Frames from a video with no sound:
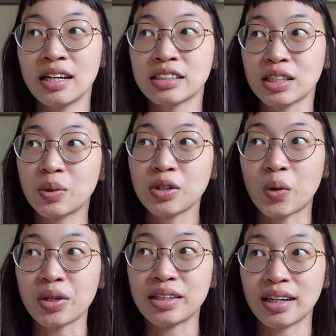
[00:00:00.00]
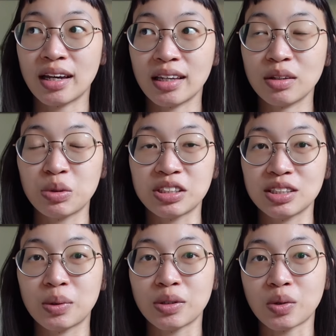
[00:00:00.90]
结果有一天因缘
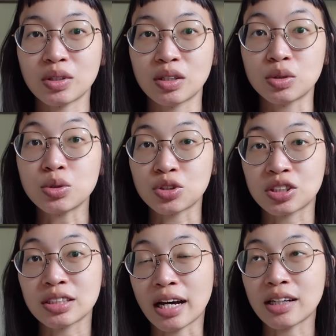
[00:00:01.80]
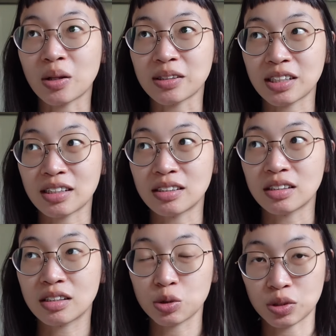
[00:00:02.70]
机会，有一个律师来到了这个
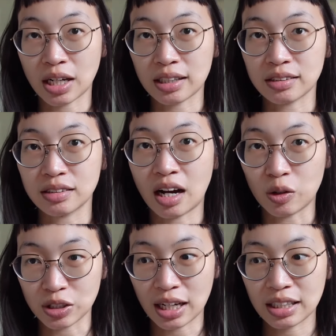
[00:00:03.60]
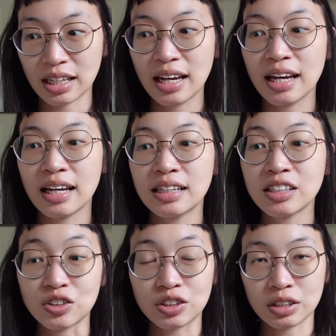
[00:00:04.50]
科学家的豪宅里，
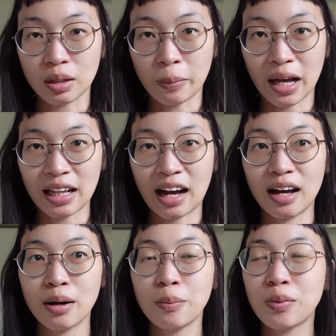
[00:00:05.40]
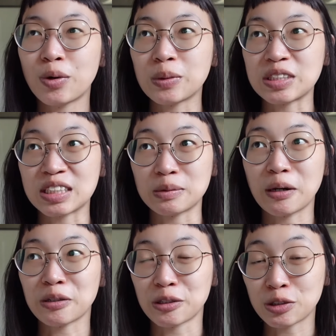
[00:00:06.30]
认识了贝拉，莫名其
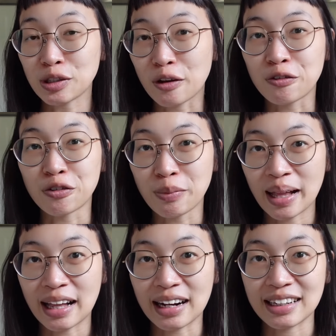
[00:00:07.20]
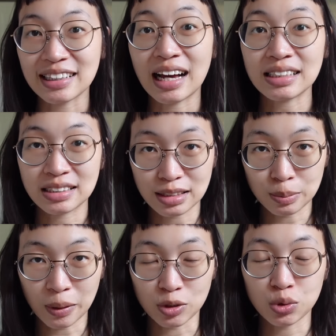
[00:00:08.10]
妙的说服贝拉跟他私
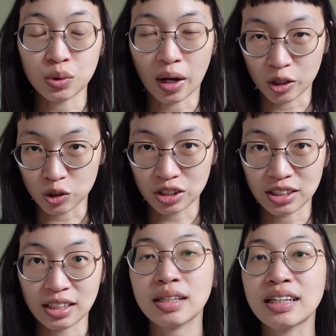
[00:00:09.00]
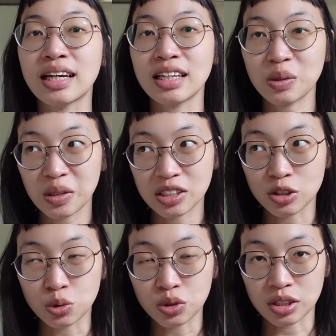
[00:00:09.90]
奔去环游世界。那也因为这个
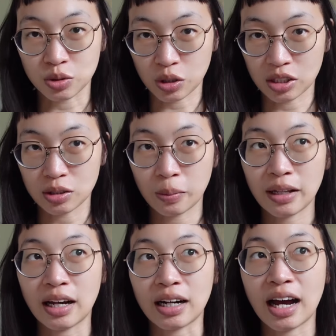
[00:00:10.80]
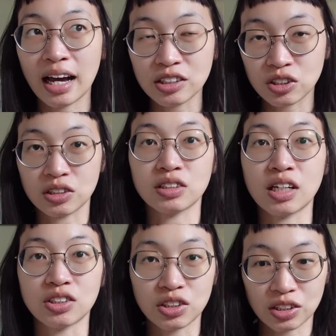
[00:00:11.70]
剧情转折，贝拉开始
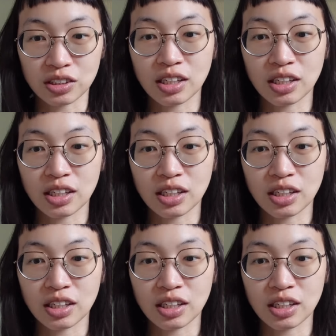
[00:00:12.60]
认识